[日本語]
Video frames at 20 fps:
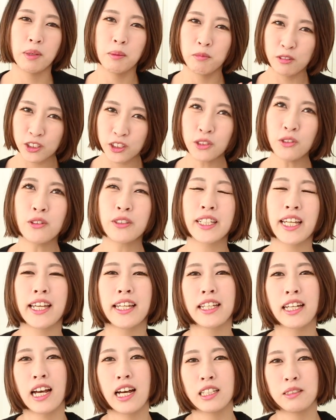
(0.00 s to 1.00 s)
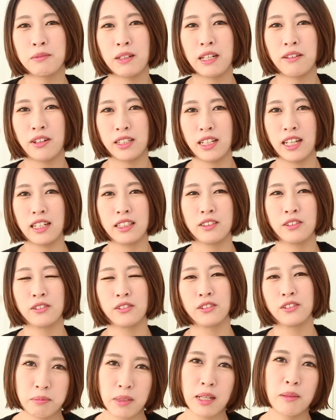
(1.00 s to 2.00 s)
まあ、もちろん原因がある場合はねあの
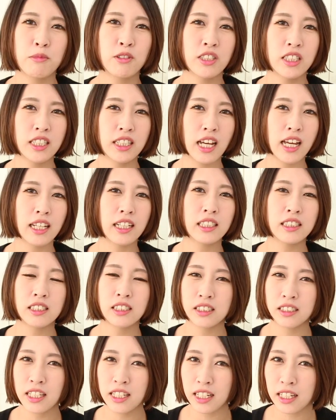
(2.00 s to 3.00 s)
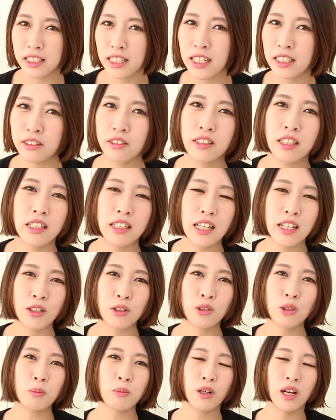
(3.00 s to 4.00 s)
前向きに解決していかないといけない
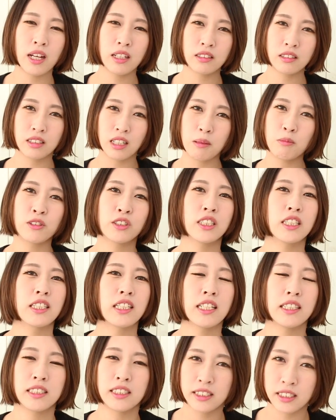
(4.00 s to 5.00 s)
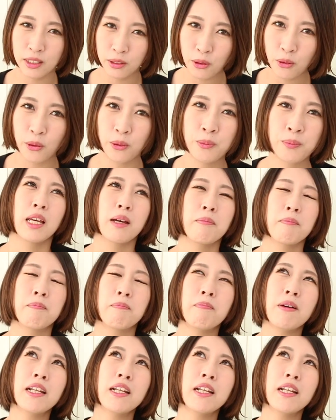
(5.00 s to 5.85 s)
こともあるかもしれないんですけどやっ